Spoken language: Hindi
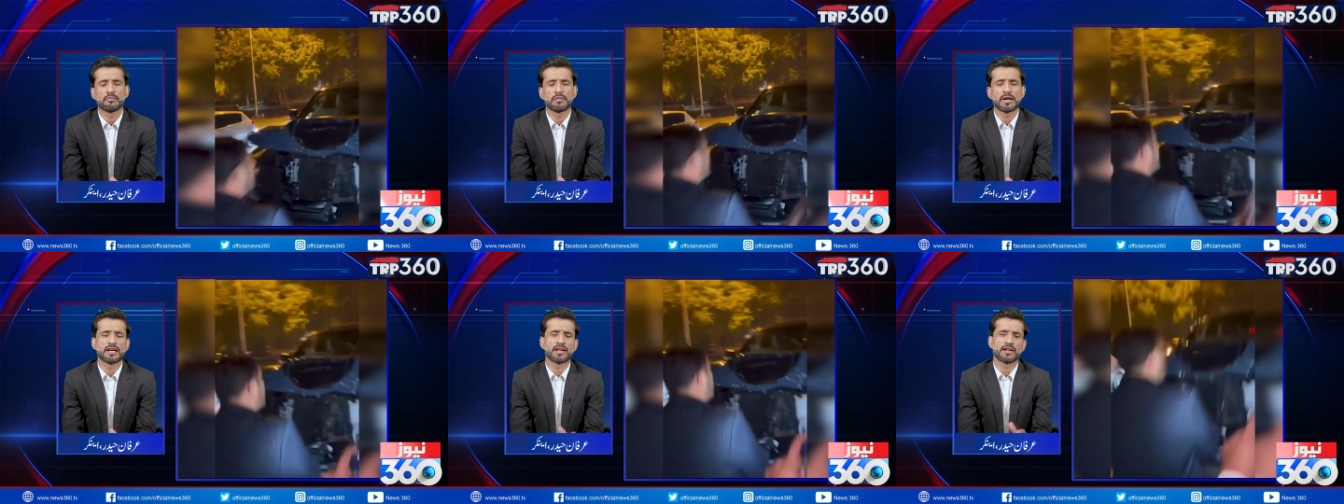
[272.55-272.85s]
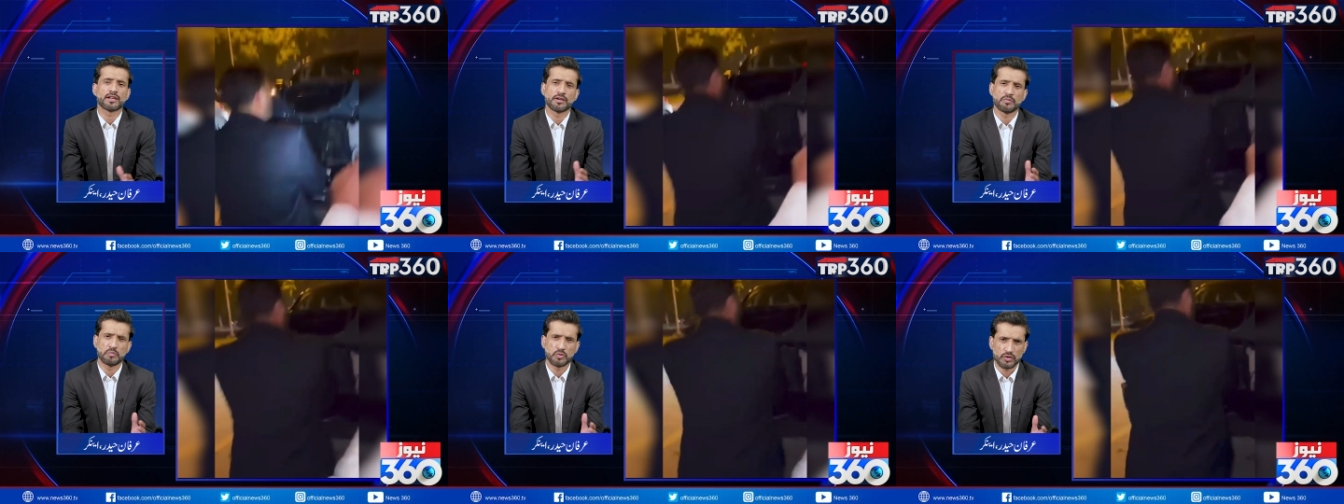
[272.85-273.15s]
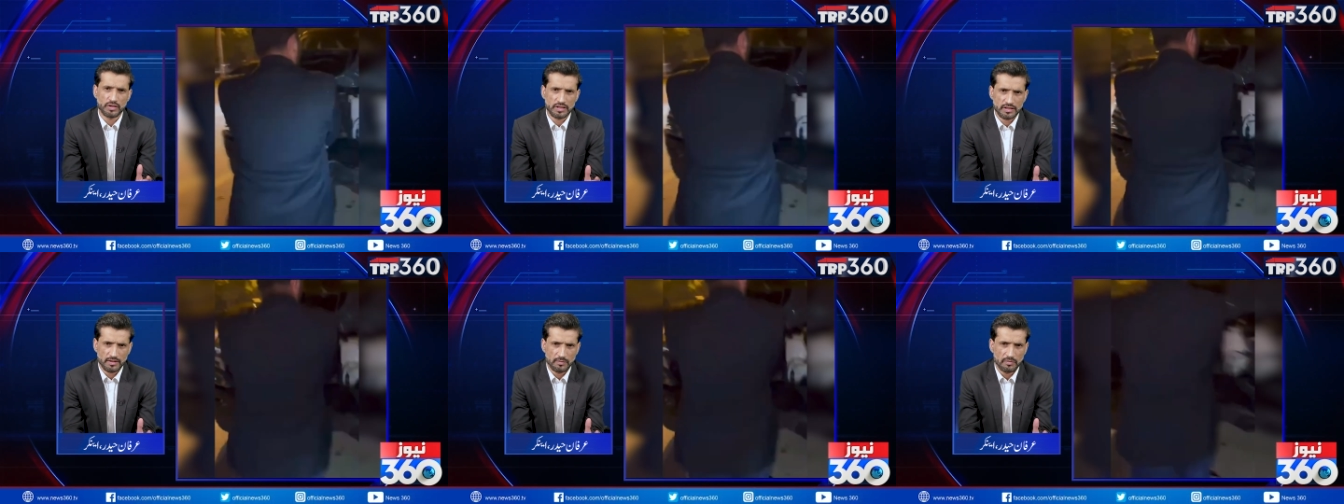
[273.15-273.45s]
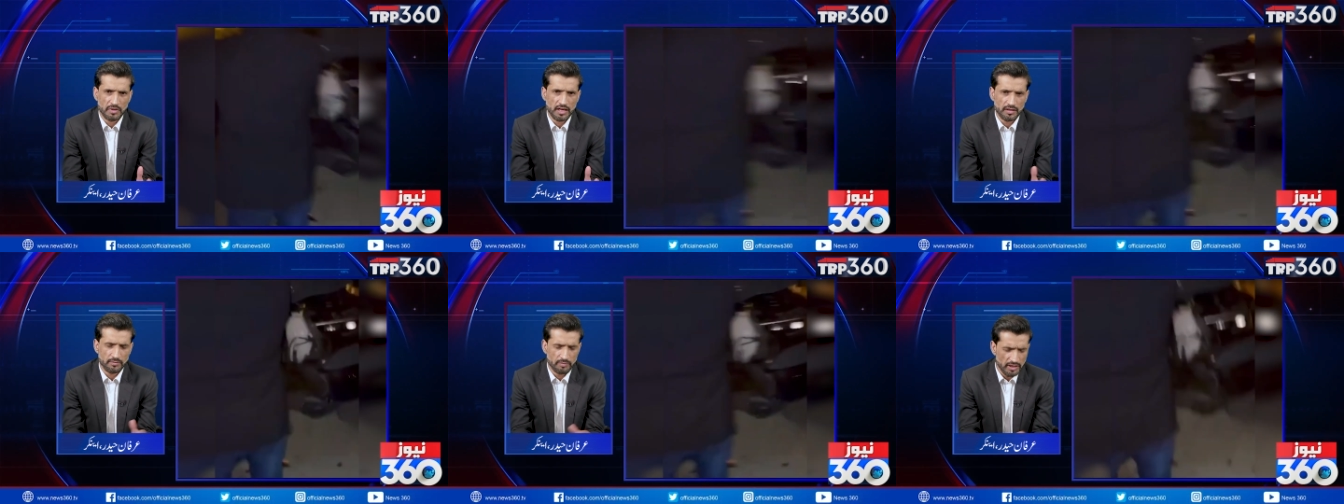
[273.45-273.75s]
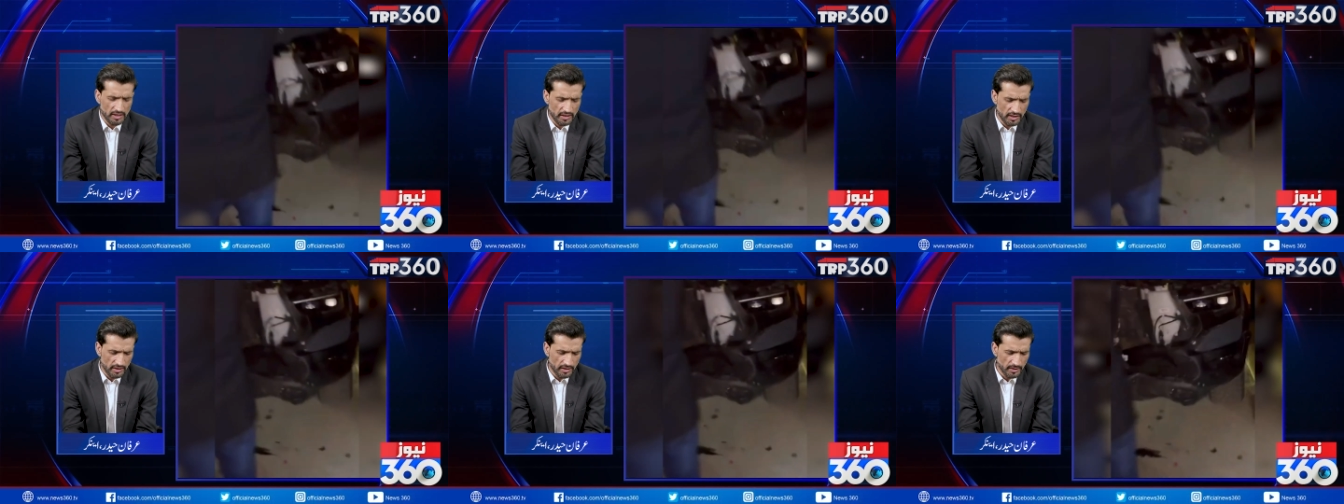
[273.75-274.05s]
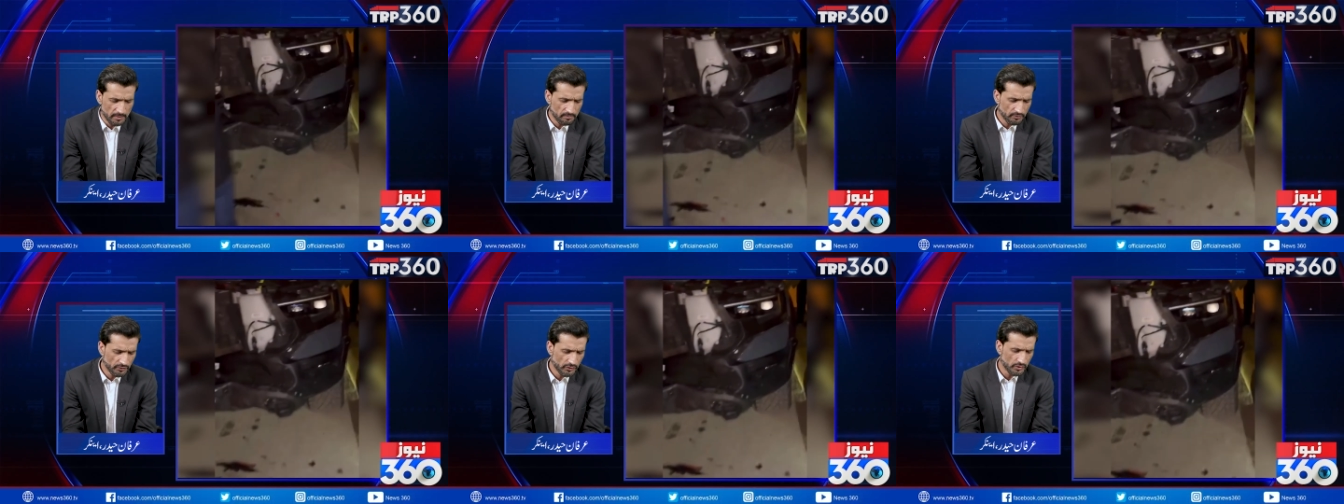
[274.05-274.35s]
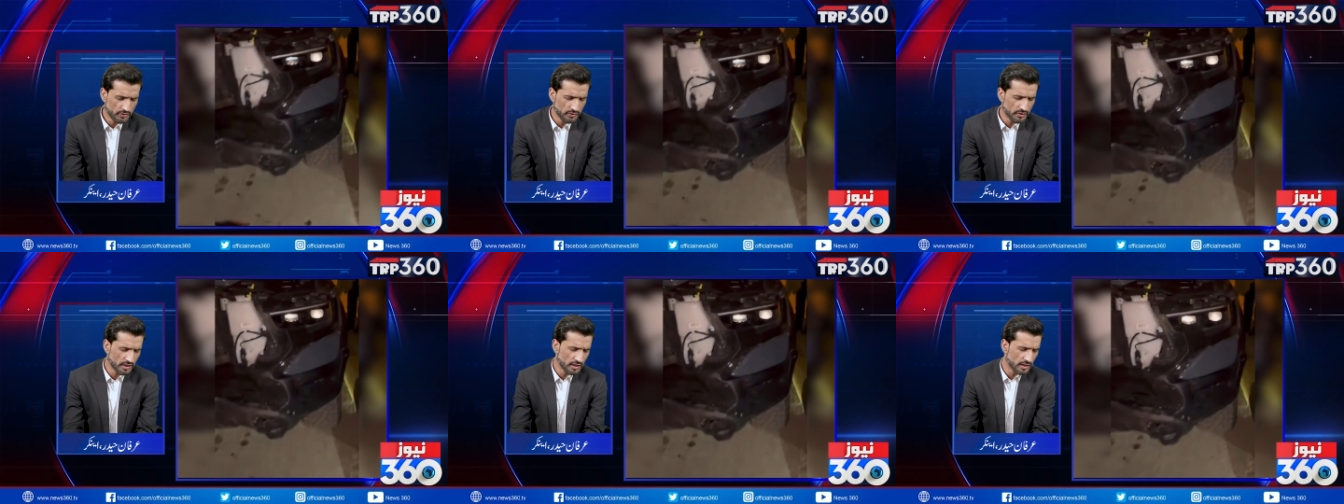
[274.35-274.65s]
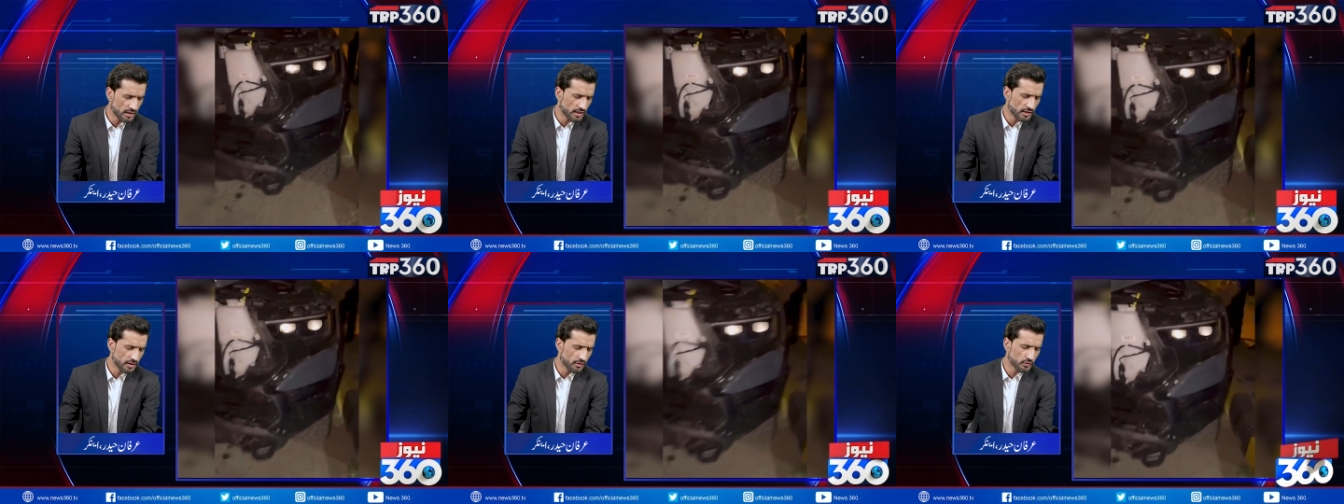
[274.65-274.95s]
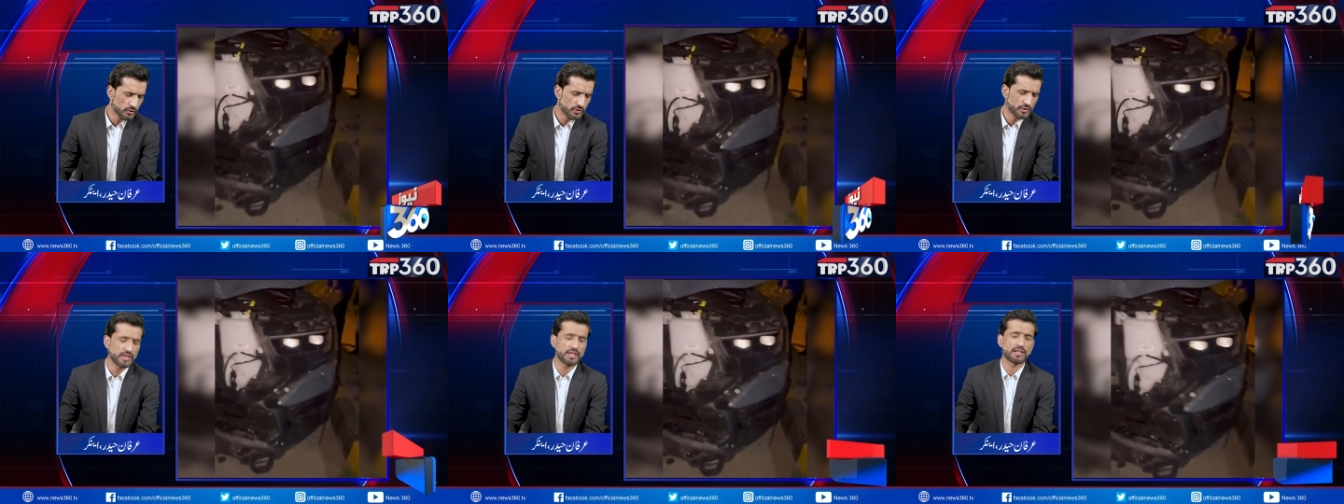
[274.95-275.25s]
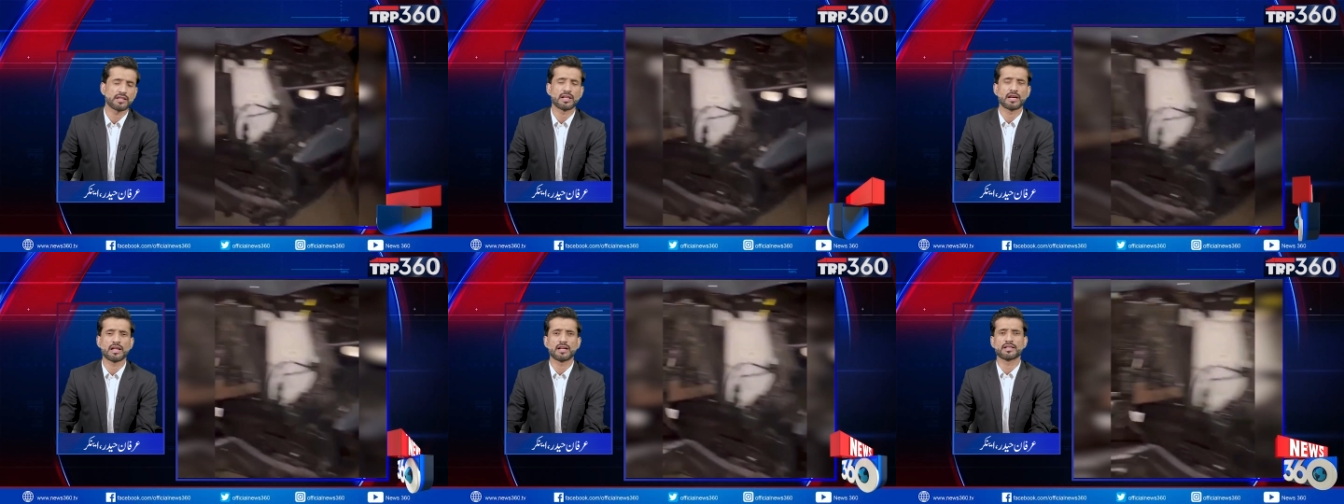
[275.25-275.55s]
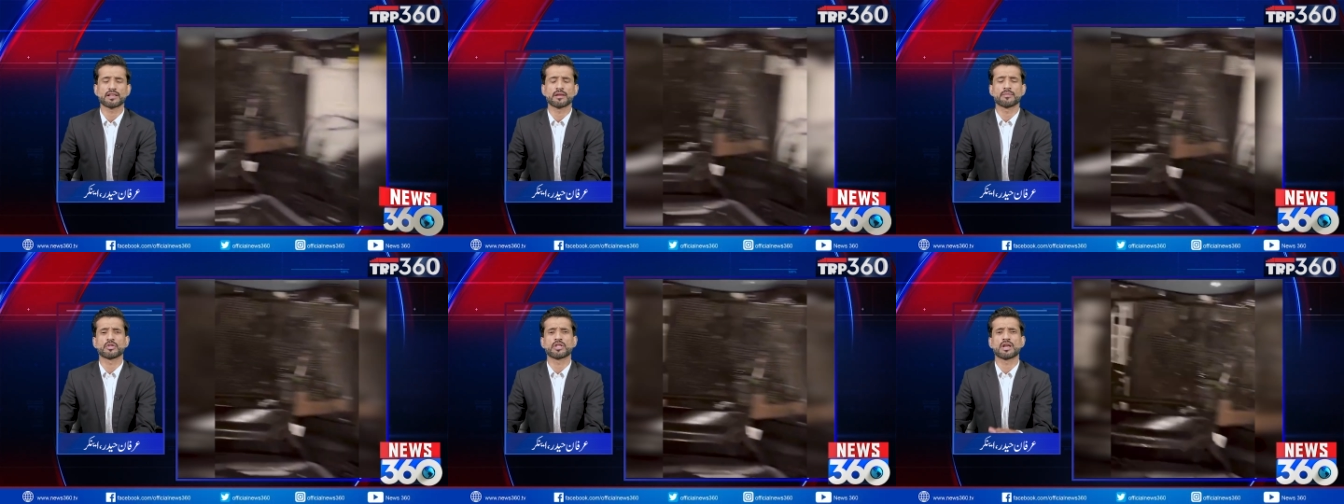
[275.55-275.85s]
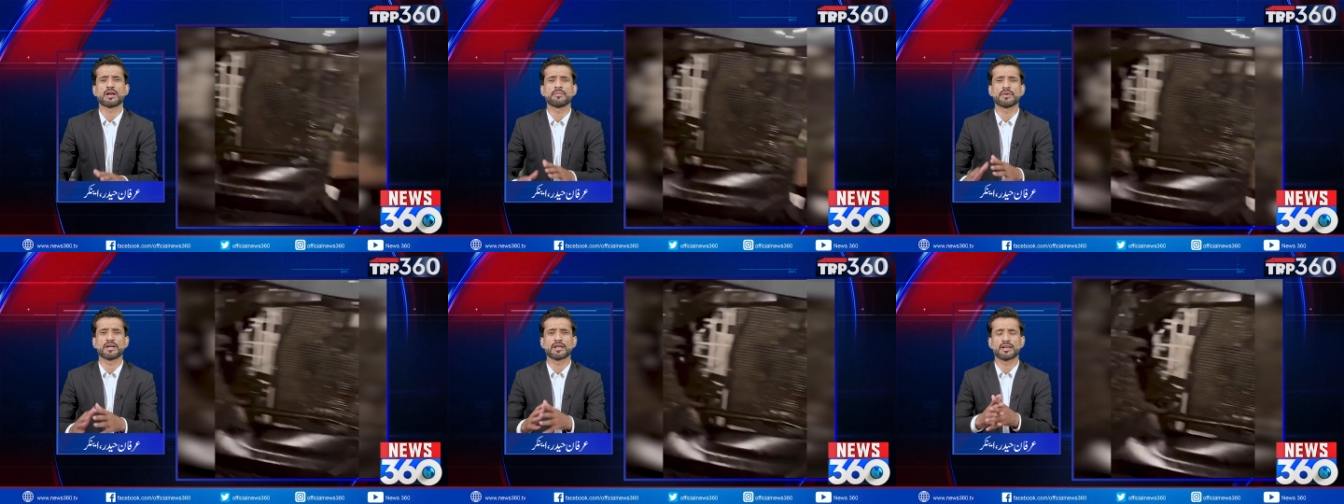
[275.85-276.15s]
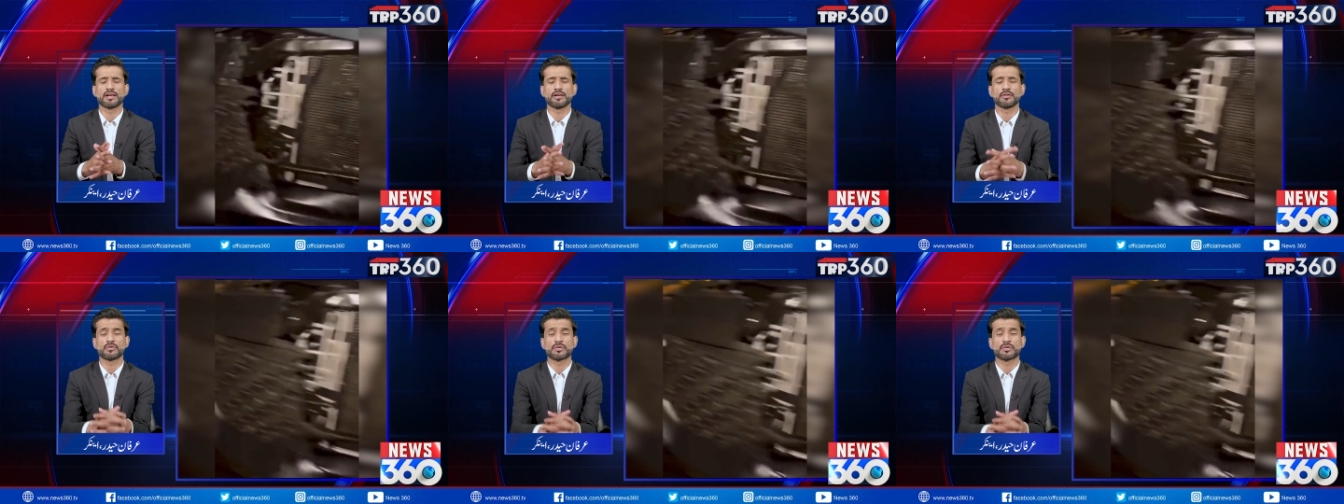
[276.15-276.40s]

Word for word: मैंने एक रिपोर्टर से बात भी की है उसने कहा है कि उसकी इतलात के मुताबिक कि